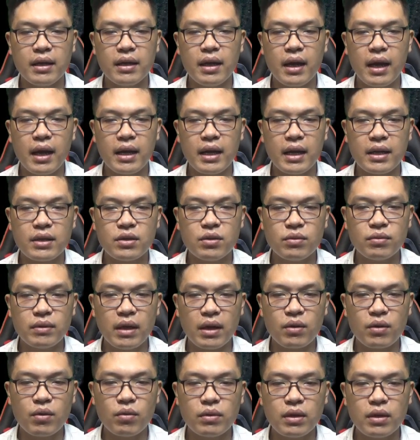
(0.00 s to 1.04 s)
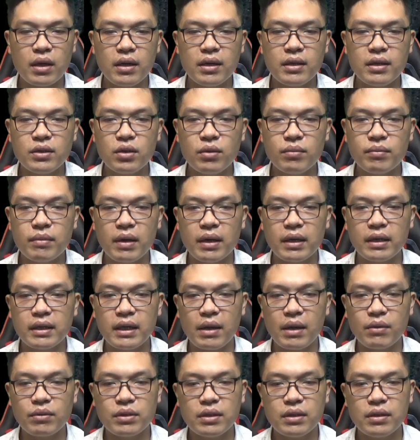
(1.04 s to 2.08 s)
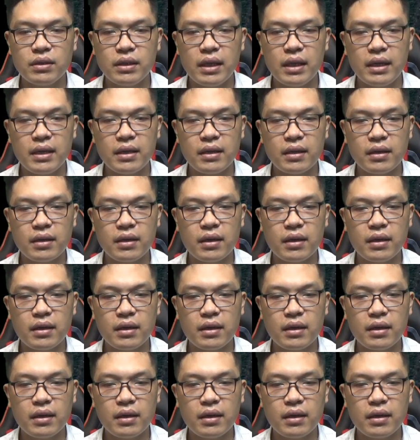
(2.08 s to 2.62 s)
Hay là chúng ta cũng tới chúc mừng Lao Sứ đi.